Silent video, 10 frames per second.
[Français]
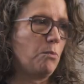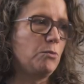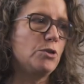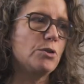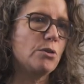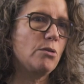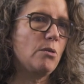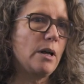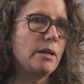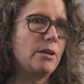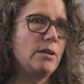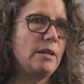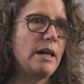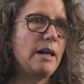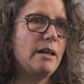je crois que
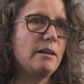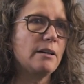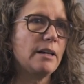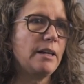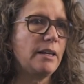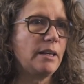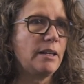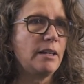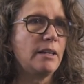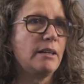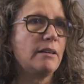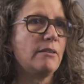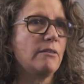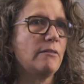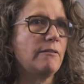l'art est
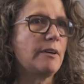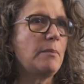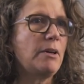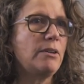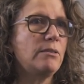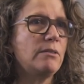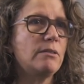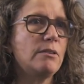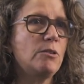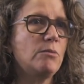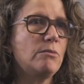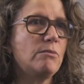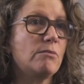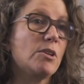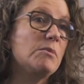vraiment une,
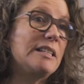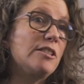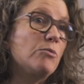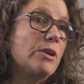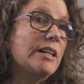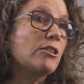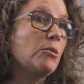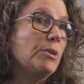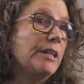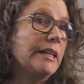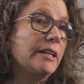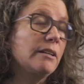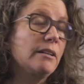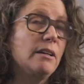comme j'ai dit, un moyen de communiquer